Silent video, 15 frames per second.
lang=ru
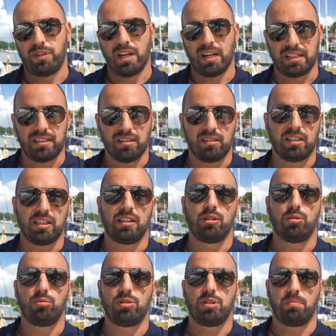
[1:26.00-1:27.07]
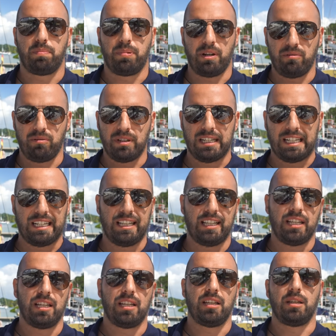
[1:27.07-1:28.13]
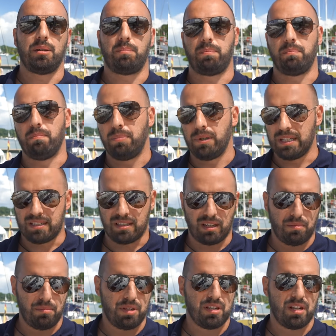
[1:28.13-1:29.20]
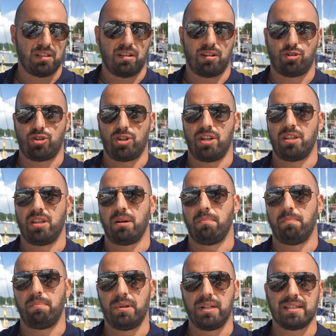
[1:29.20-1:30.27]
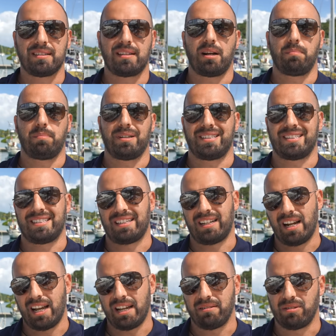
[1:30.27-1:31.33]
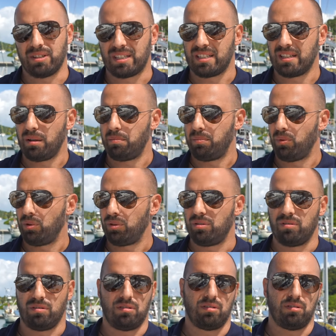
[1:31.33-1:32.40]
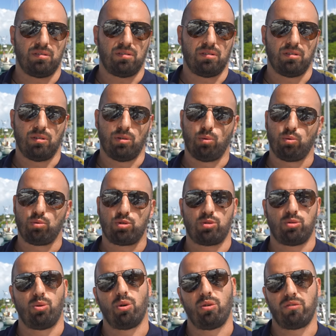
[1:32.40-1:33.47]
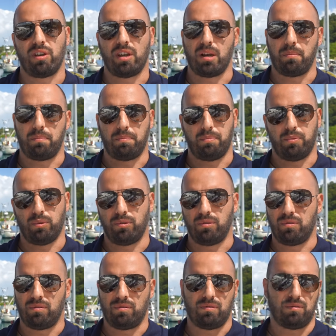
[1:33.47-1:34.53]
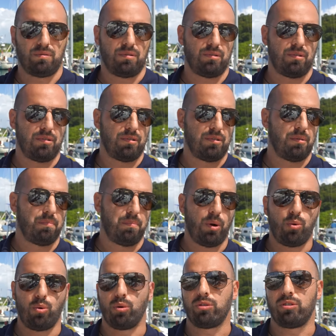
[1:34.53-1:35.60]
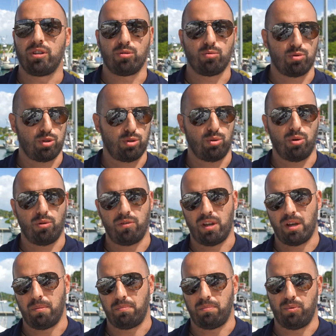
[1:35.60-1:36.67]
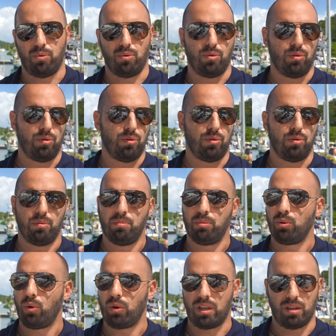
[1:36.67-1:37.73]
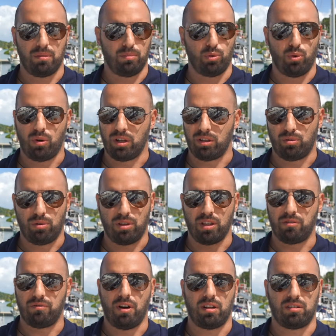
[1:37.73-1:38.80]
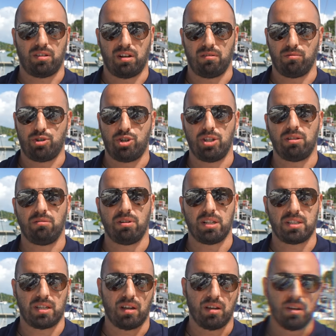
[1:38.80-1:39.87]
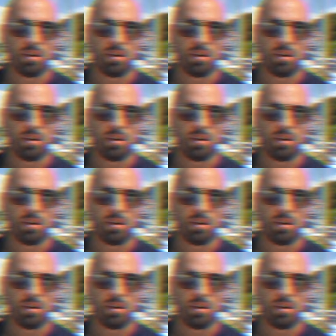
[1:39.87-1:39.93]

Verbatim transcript: яхтинге люди привыкли быстро менять решения, быстро подстраиваться под э, условия, под э, погодные условия, по многие много других факторов учитывается.